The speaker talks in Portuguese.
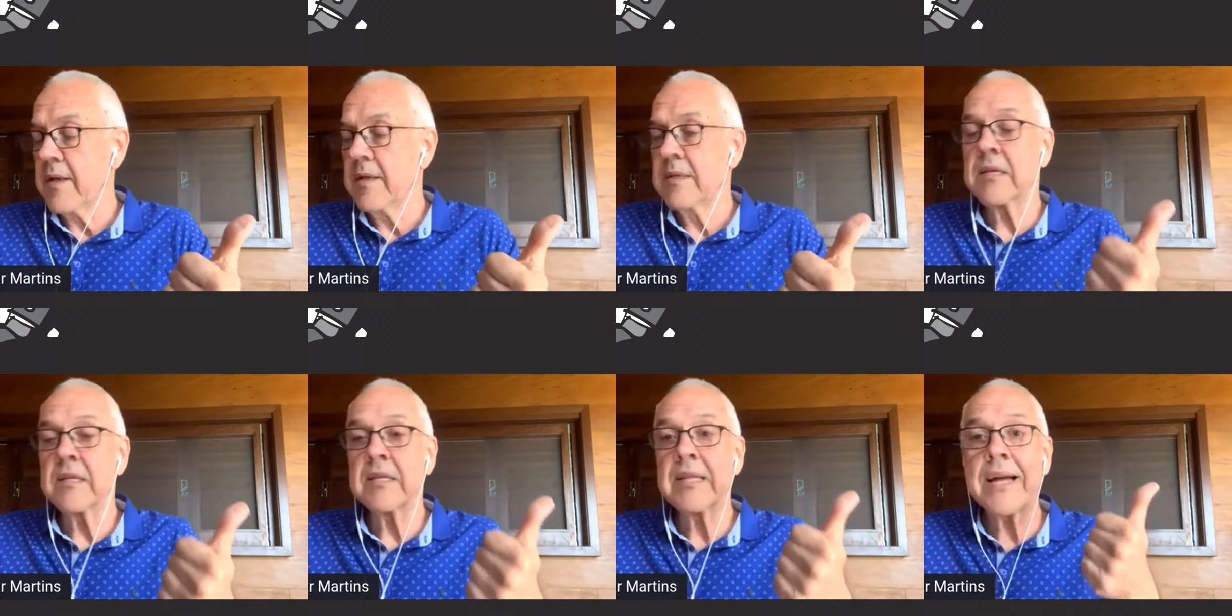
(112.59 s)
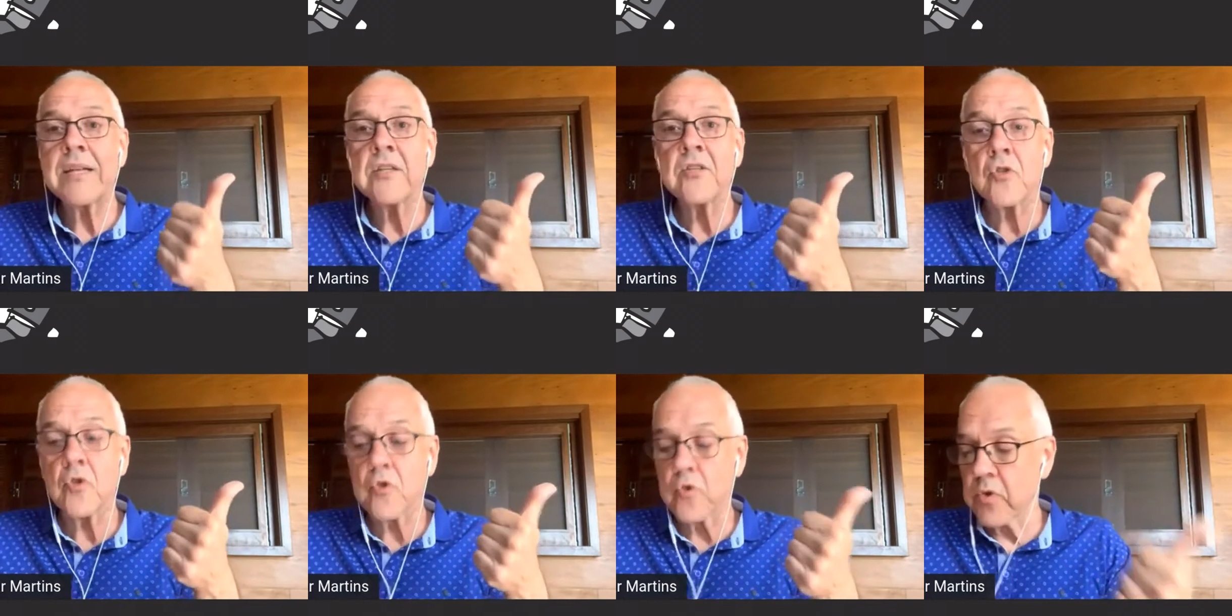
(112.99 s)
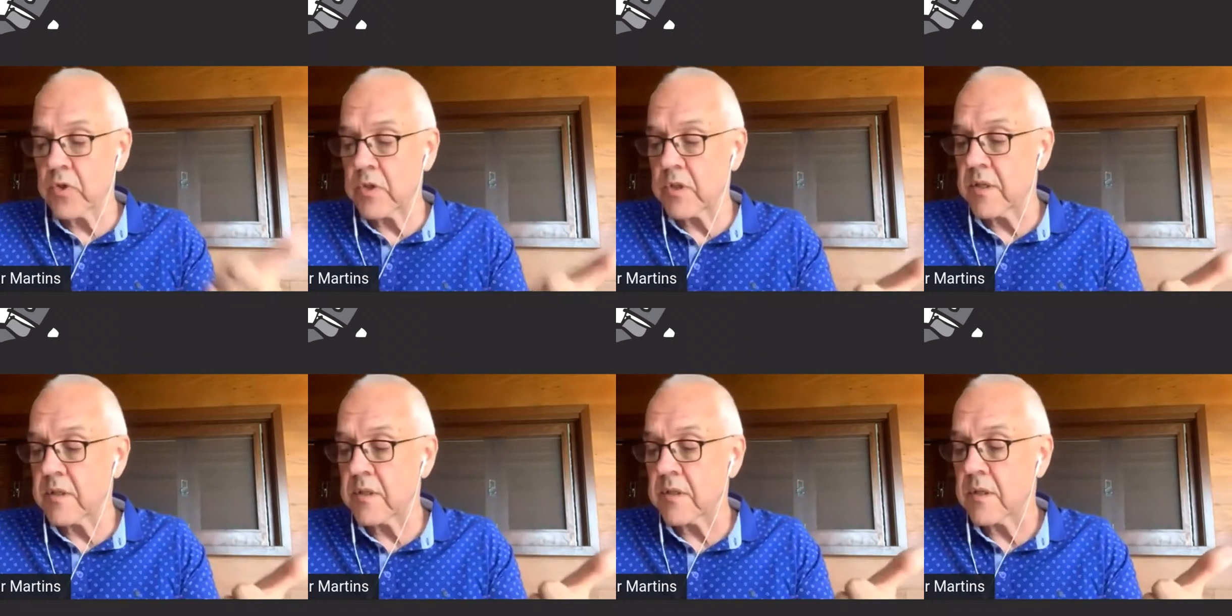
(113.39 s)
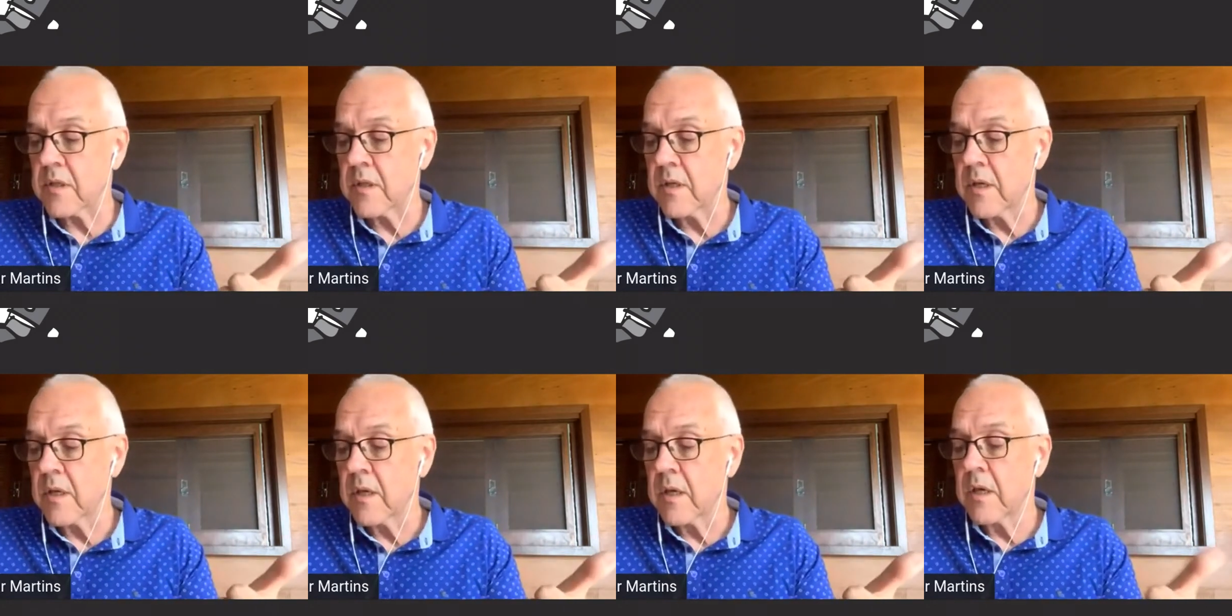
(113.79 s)
cidades
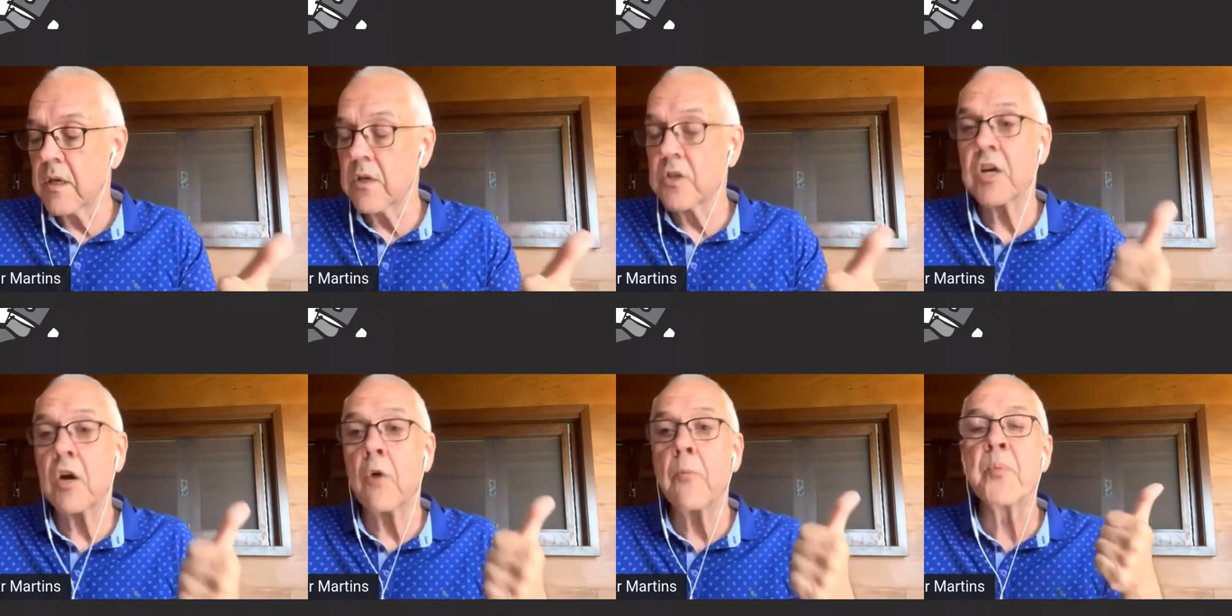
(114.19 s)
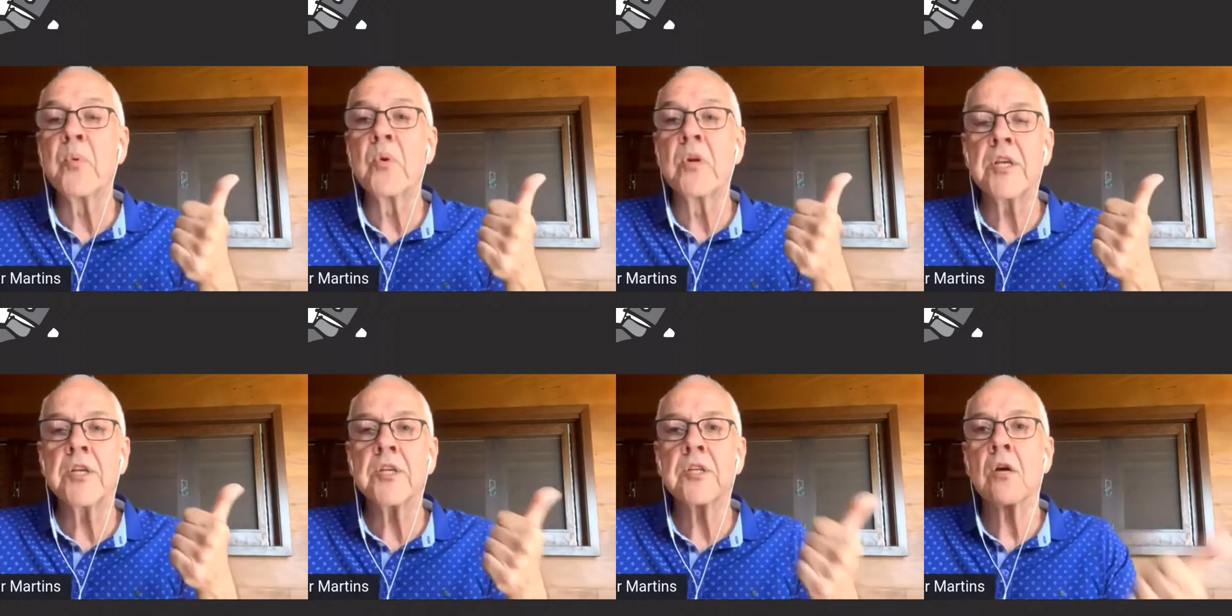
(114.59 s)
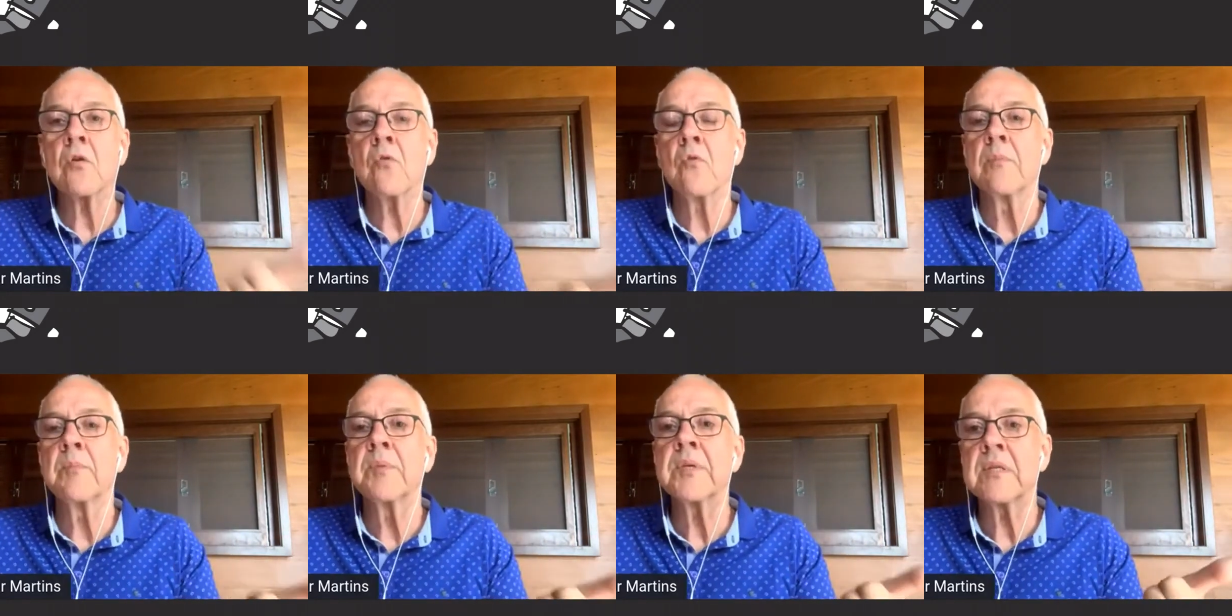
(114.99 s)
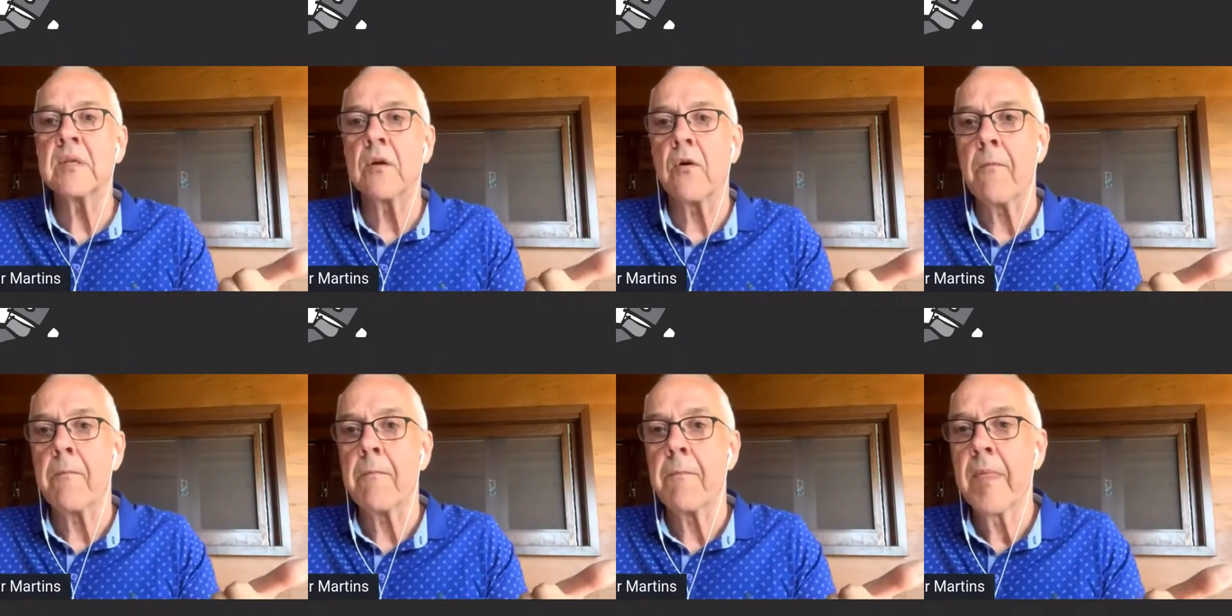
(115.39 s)
justas e geopolítica com
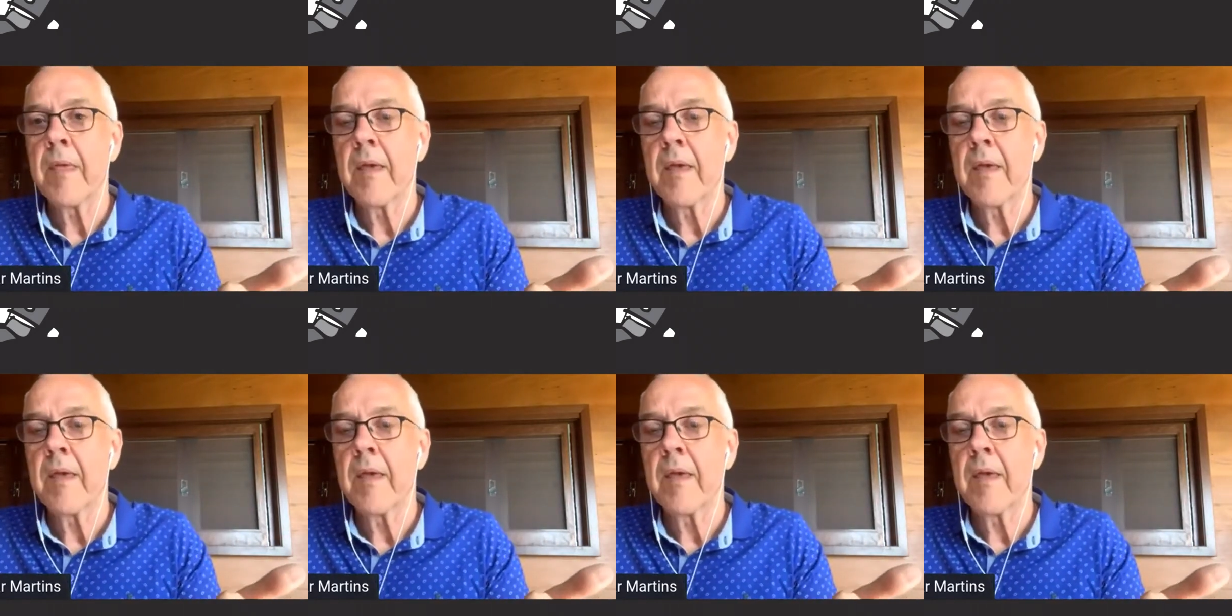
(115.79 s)
ambição.